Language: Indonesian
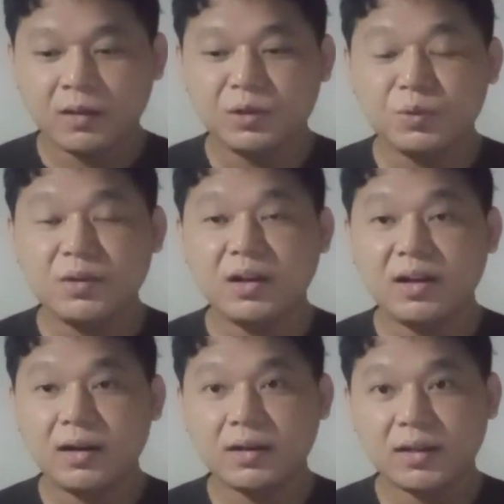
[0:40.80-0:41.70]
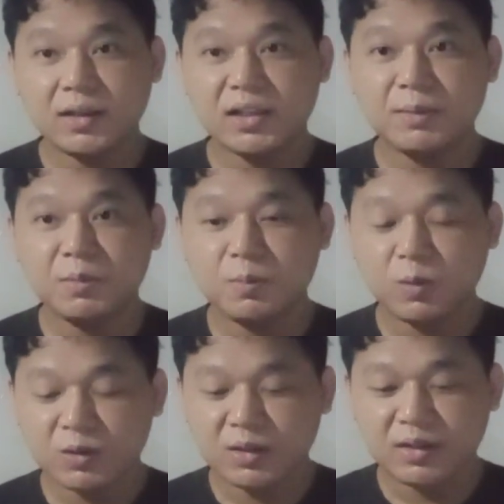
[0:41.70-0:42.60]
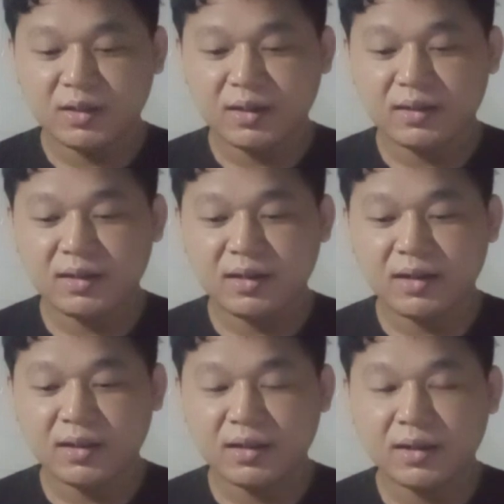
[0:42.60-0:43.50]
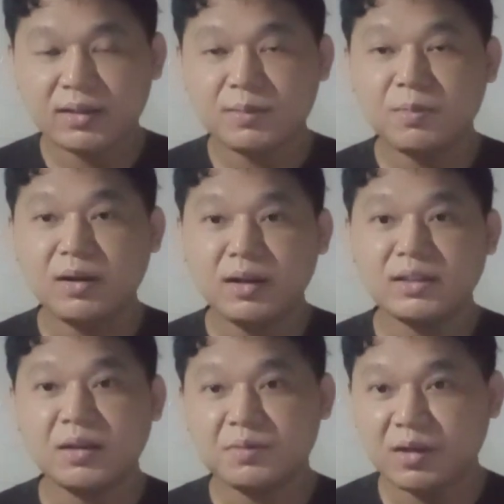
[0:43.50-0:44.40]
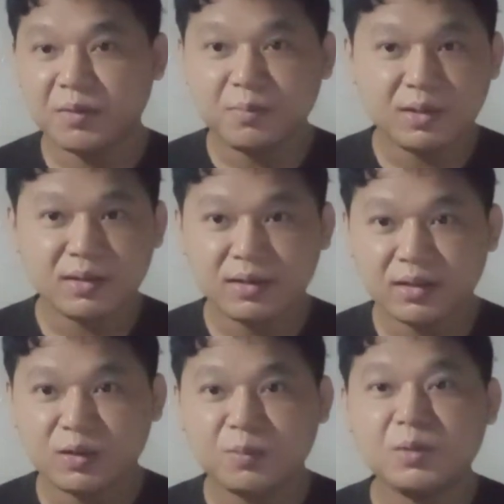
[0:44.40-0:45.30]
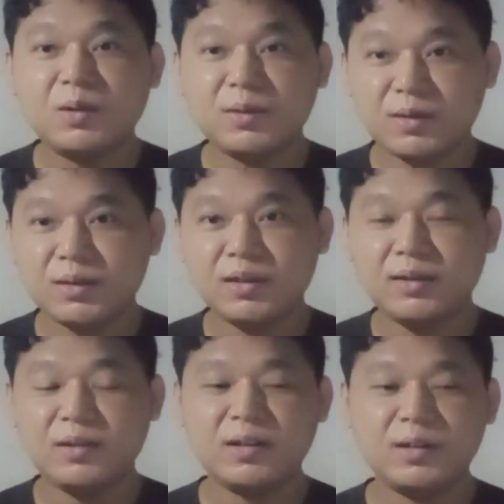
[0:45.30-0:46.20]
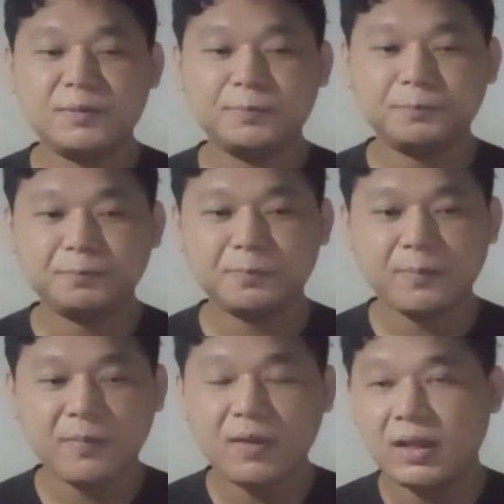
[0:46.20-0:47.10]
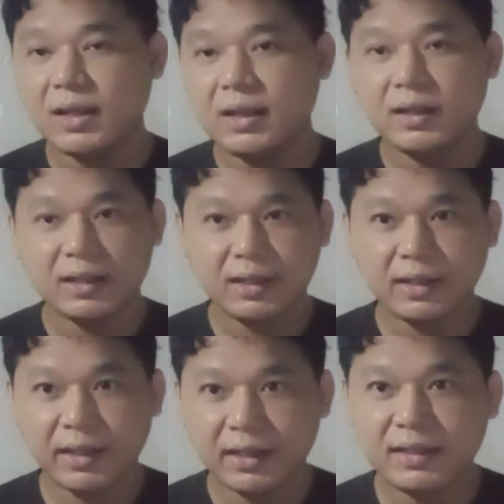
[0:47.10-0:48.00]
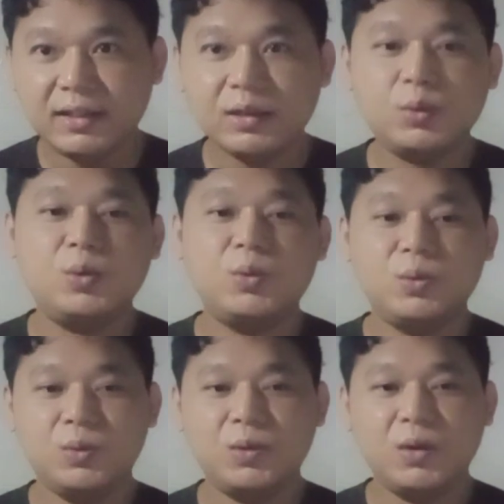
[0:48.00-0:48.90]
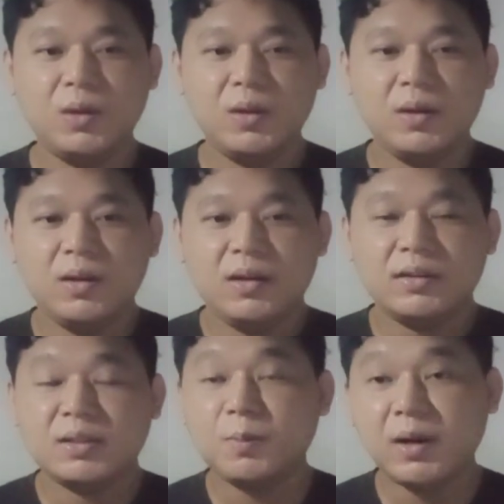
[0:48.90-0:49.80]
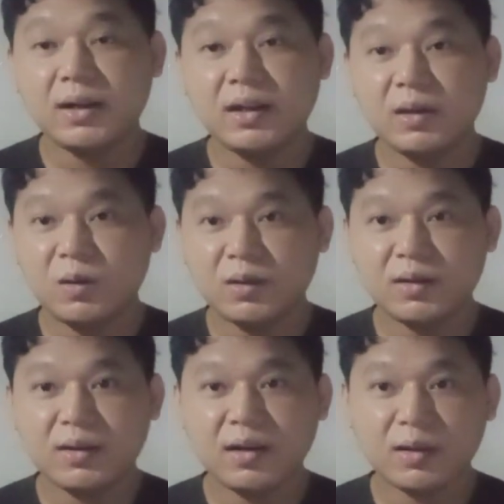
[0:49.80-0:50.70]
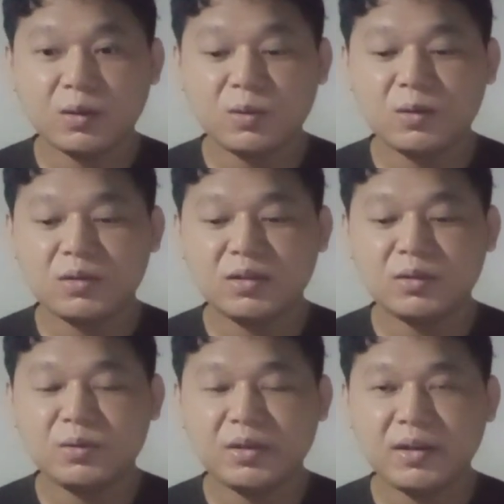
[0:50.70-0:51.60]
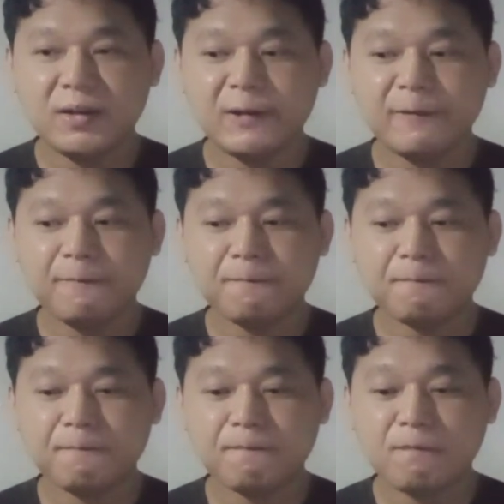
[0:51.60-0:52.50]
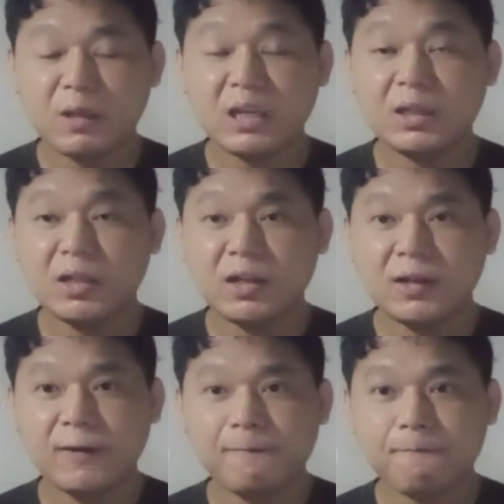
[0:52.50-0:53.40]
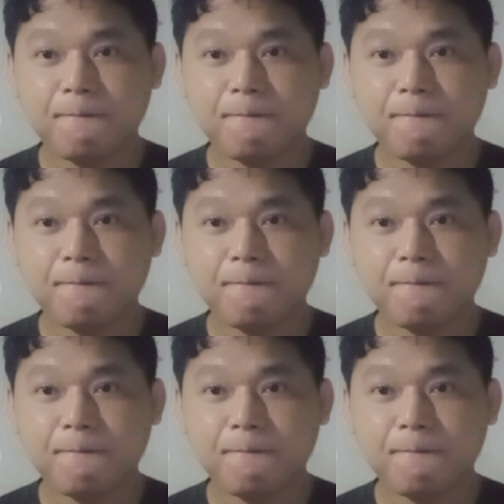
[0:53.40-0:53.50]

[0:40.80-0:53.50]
juga kita memposisikan diri kita sebagai subscriber atau penonton gitu kan ya kayak gitu sebagai konten kreator tentunya kita